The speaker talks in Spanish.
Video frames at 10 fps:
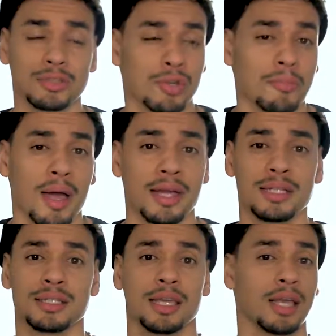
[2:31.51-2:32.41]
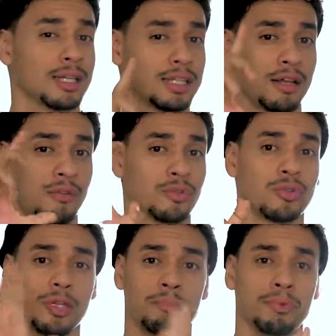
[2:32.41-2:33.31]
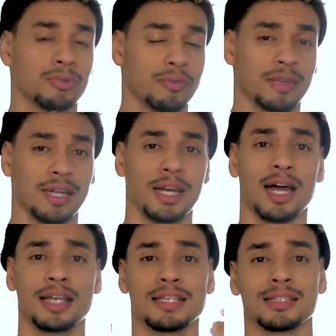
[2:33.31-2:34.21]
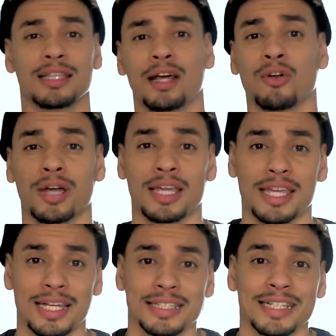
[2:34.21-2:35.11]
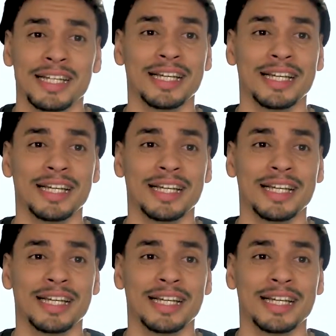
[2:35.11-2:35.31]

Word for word: Son imágenes que hace la foto y punto final, ahí está lo que quieres.